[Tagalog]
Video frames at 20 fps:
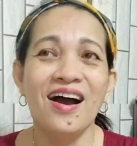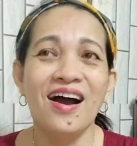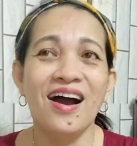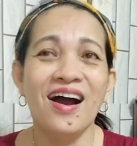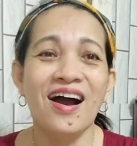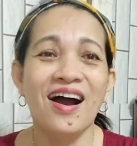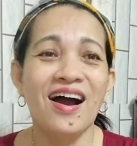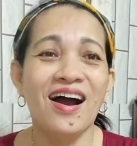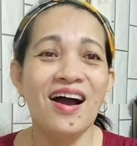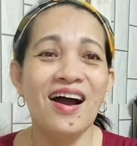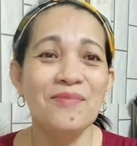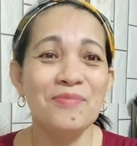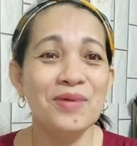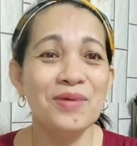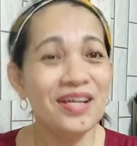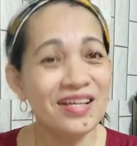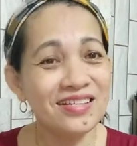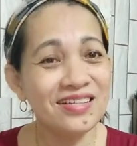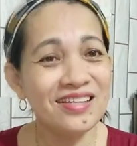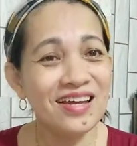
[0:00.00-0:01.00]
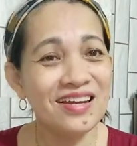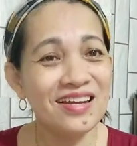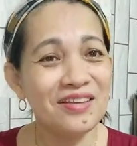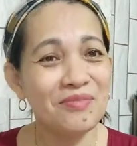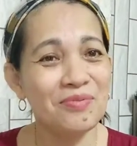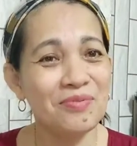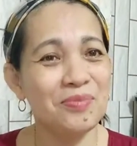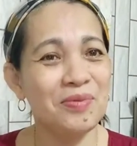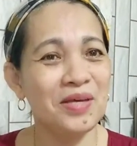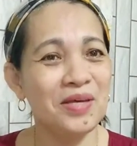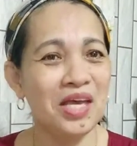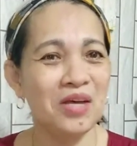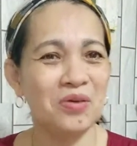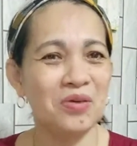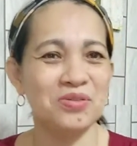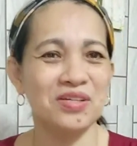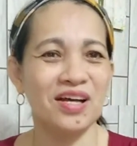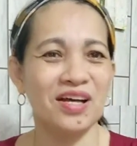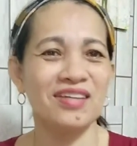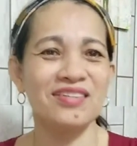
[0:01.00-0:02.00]
uh, malaki sa ibibigay
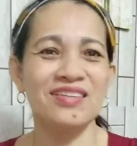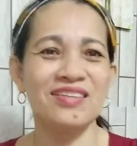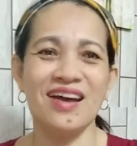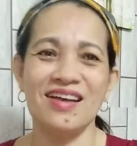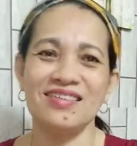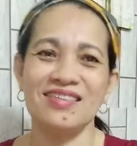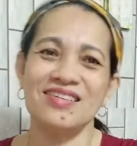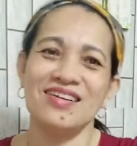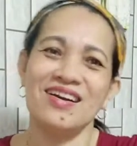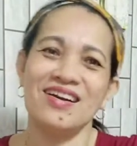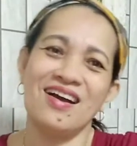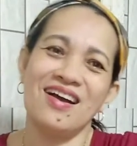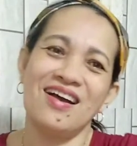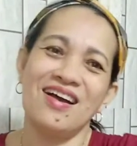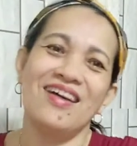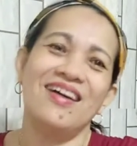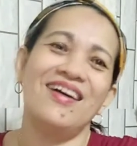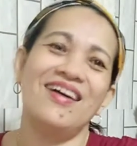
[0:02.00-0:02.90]
ko sa kanya at saka